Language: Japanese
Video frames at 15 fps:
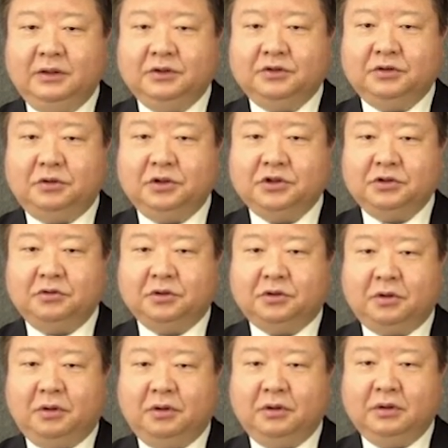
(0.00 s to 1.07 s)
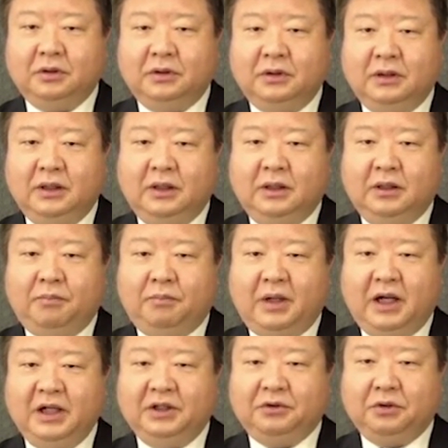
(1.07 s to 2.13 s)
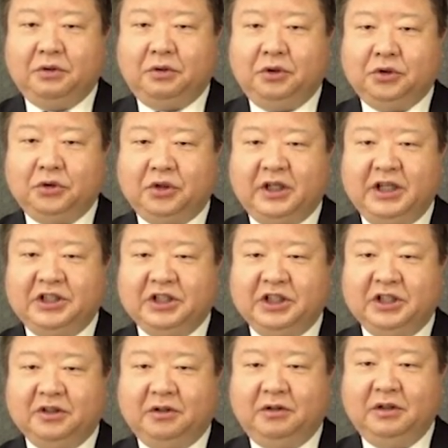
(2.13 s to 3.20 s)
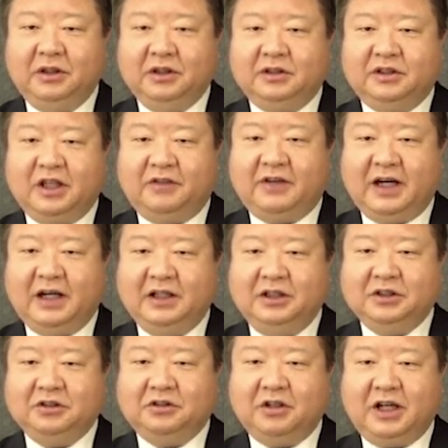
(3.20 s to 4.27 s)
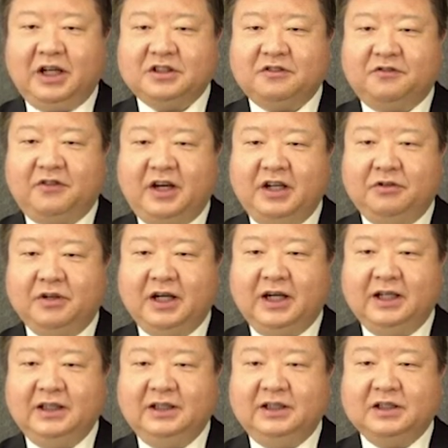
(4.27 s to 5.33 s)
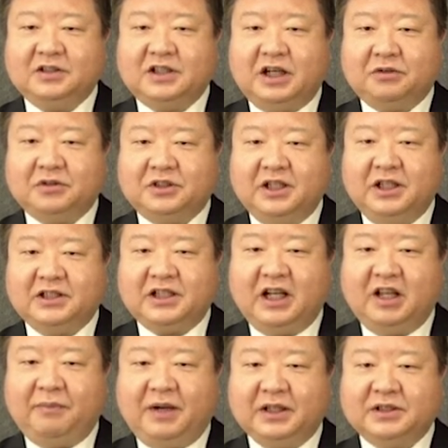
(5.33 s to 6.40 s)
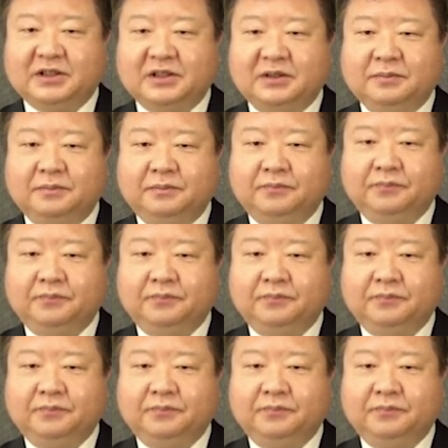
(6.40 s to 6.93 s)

そうすると、バイトコード形式の Java クラスファイルが作成されます。